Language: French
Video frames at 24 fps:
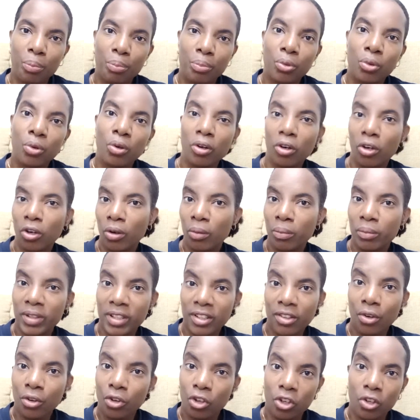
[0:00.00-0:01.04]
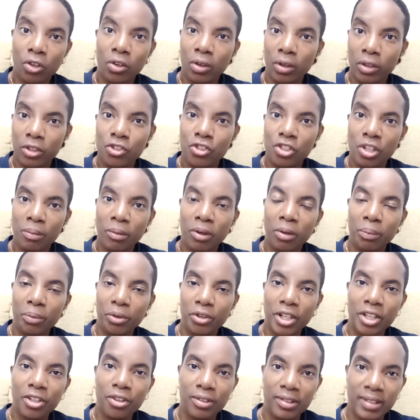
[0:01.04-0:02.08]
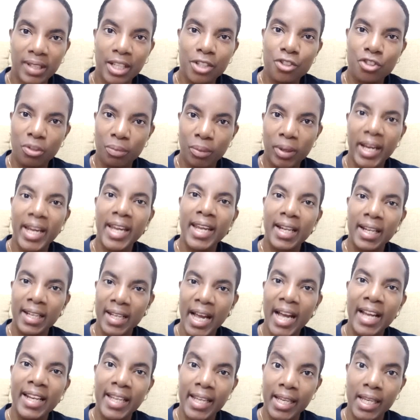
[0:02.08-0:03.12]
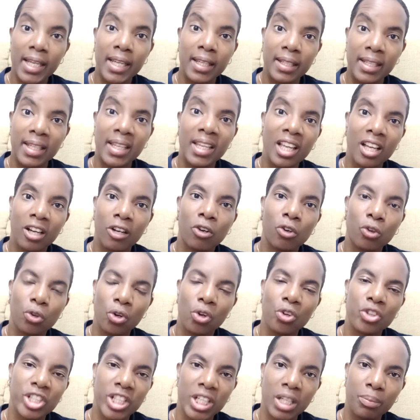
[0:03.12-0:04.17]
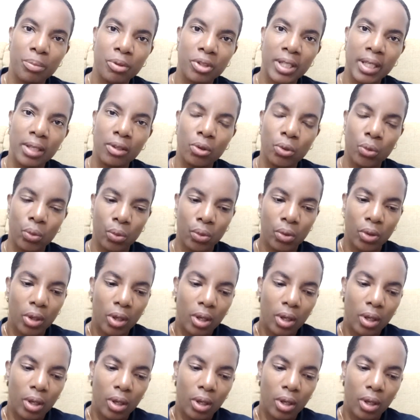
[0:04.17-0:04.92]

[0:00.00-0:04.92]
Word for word: pour en me disant que justement peut-être que ça justement allait aider à enclencher peut-être le,